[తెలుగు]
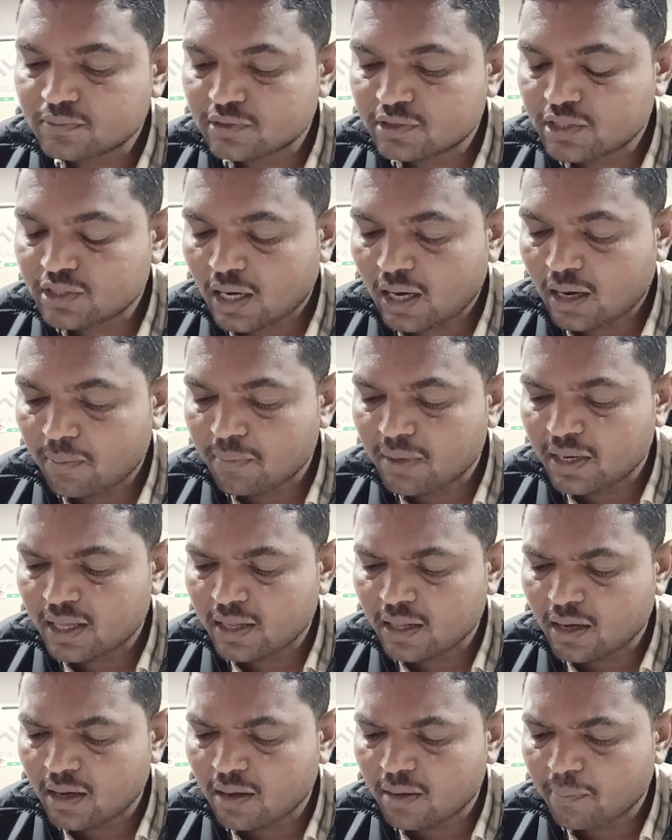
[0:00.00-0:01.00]
జామ్
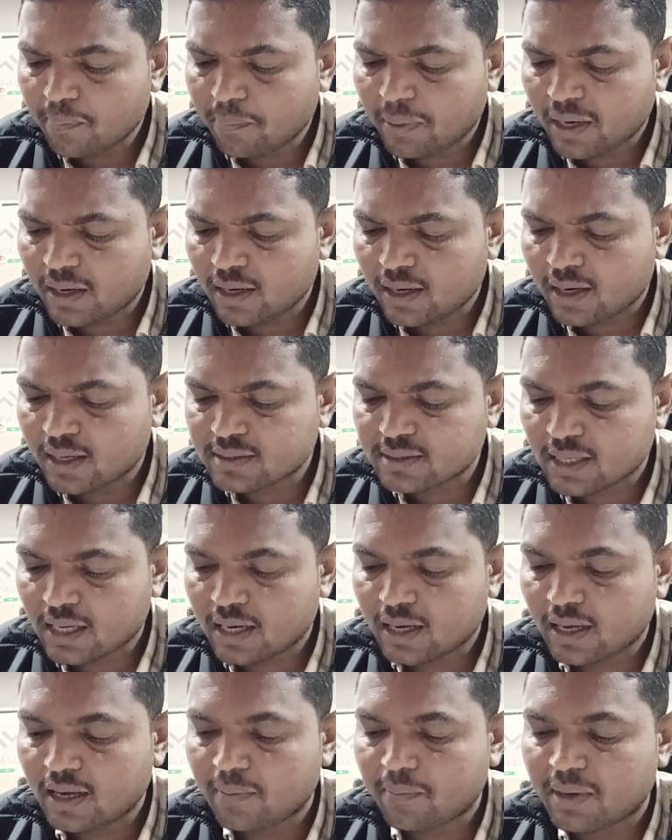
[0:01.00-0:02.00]
లేదా పండ్ల
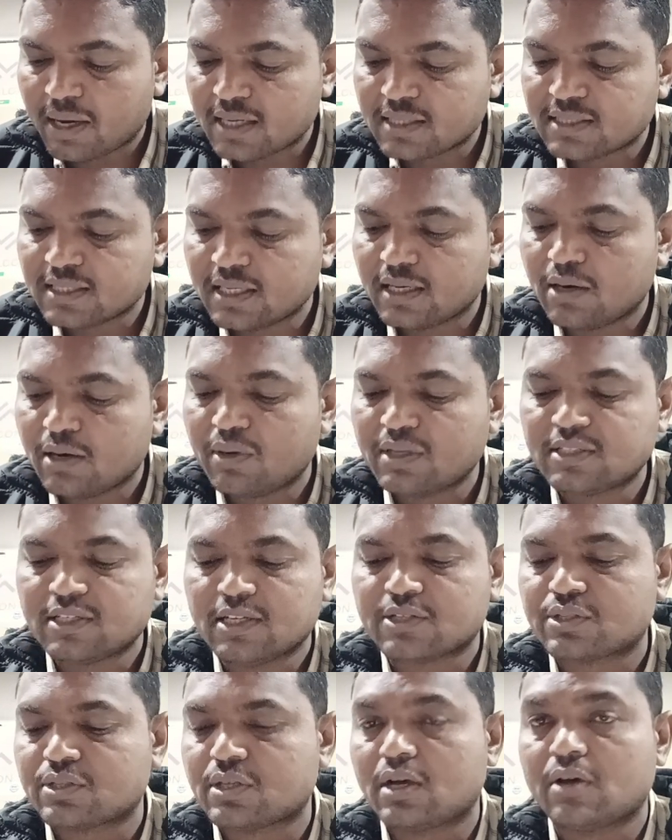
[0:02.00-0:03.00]
రసాలుగా మార్చి నిల్వ
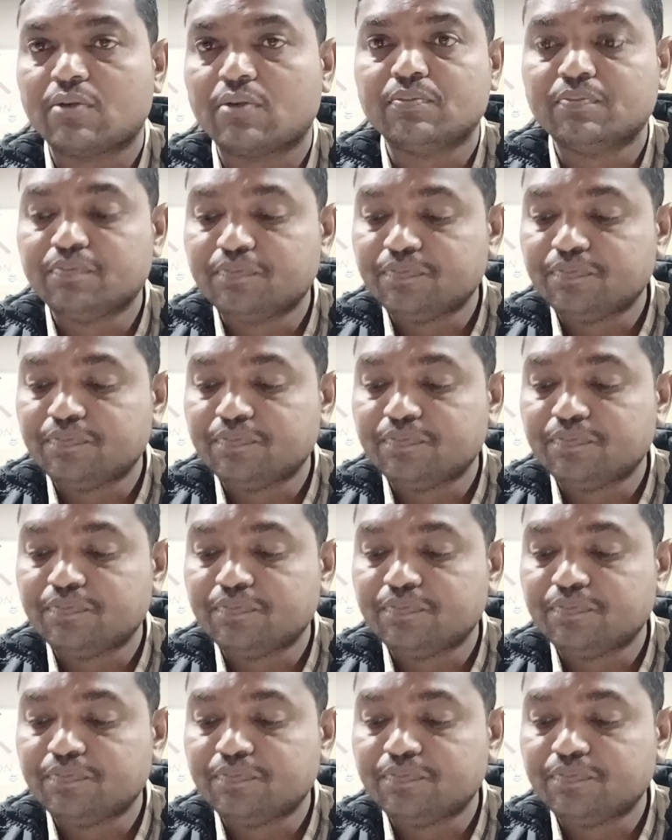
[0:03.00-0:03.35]
చేస్తారు